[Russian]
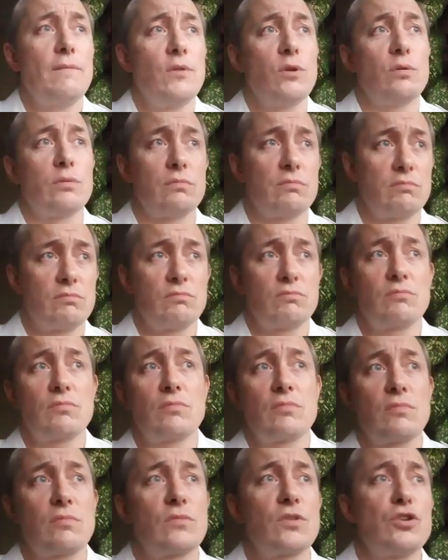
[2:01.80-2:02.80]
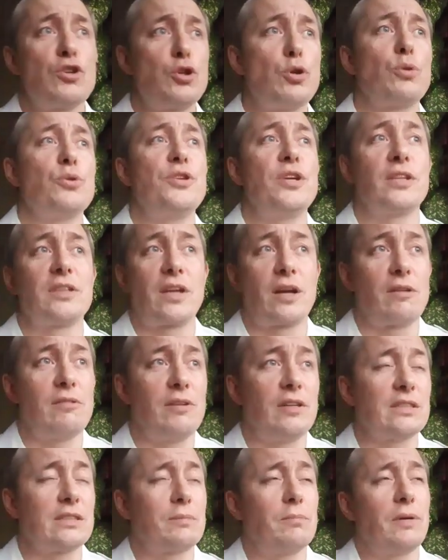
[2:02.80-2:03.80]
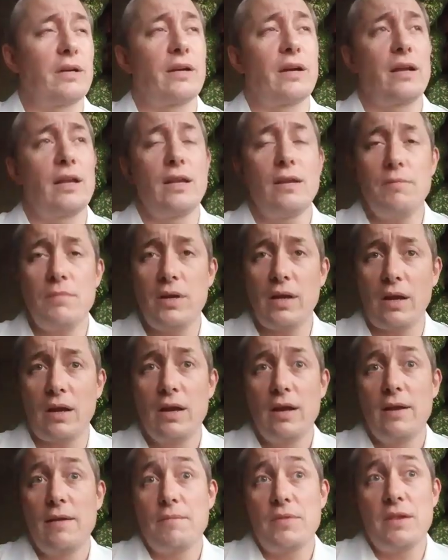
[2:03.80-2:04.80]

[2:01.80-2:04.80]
Ну, счет не открывался, по крайней мере.